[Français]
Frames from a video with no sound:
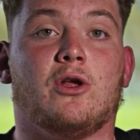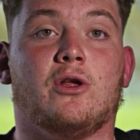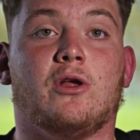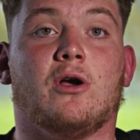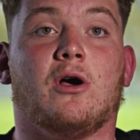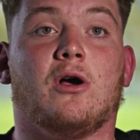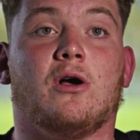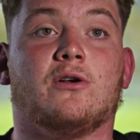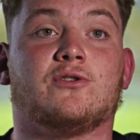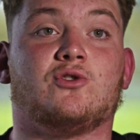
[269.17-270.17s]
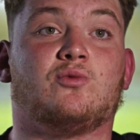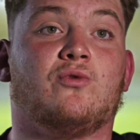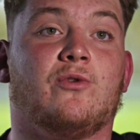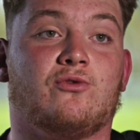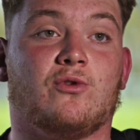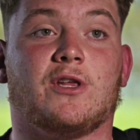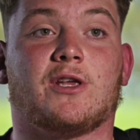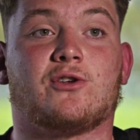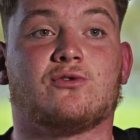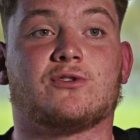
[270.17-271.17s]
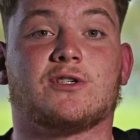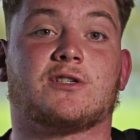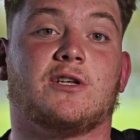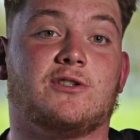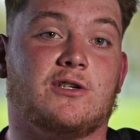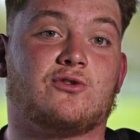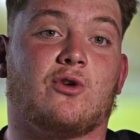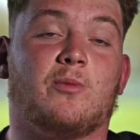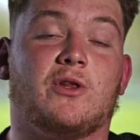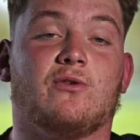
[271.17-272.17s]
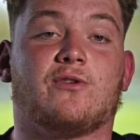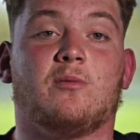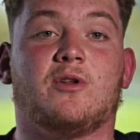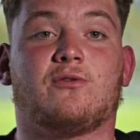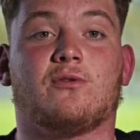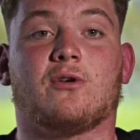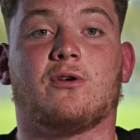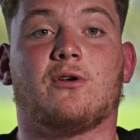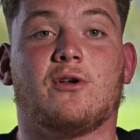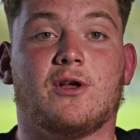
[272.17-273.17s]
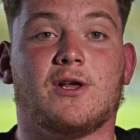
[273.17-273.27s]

Et si je pouvais lui souhaiter quelque chose, ça serait déjà de se remettre de sa blessure